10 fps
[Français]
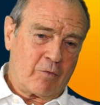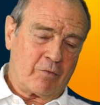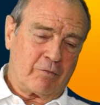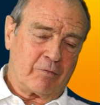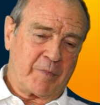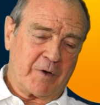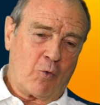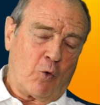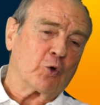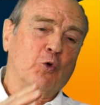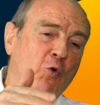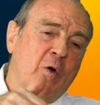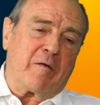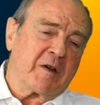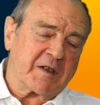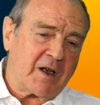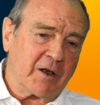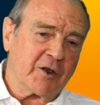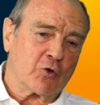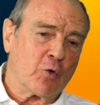on euh, retrouve avec
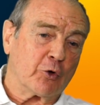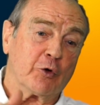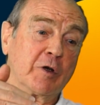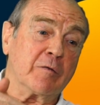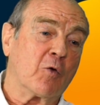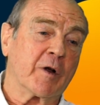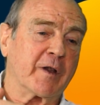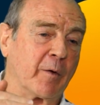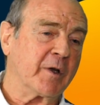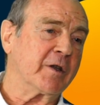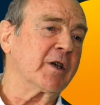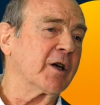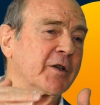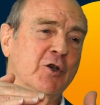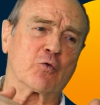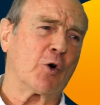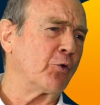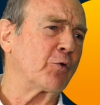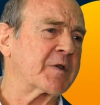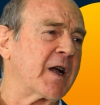ça des joueurs de niveau intermédiaire, des joueurs
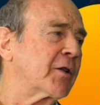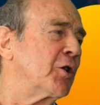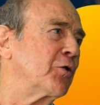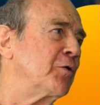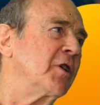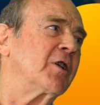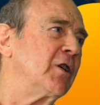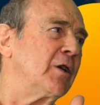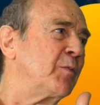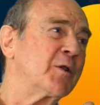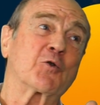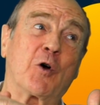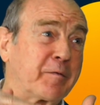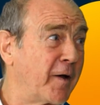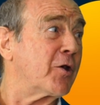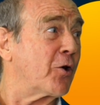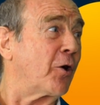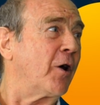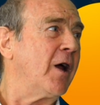non starters d'une équipe, ils sont inférieurs.